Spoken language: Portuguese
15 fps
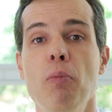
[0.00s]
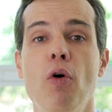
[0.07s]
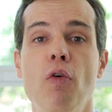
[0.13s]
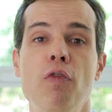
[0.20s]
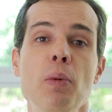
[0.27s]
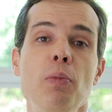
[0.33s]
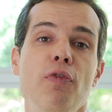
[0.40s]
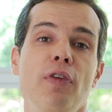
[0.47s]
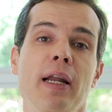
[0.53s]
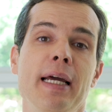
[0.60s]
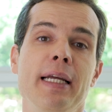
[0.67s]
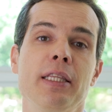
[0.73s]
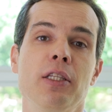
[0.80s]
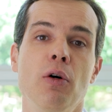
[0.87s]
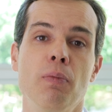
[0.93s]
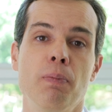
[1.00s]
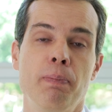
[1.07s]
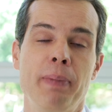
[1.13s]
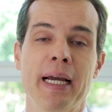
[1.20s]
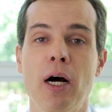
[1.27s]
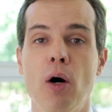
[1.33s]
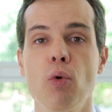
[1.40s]
Bom, vamos falar então,
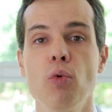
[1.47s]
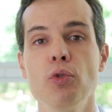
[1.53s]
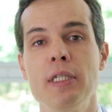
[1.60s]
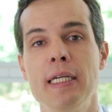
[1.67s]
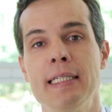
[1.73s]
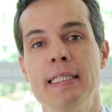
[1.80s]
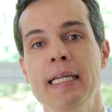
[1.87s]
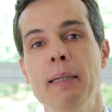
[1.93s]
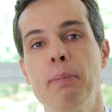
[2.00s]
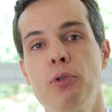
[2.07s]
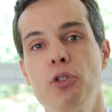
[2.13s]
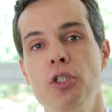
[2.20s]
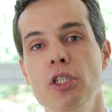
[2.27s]
pegar alguns exemplos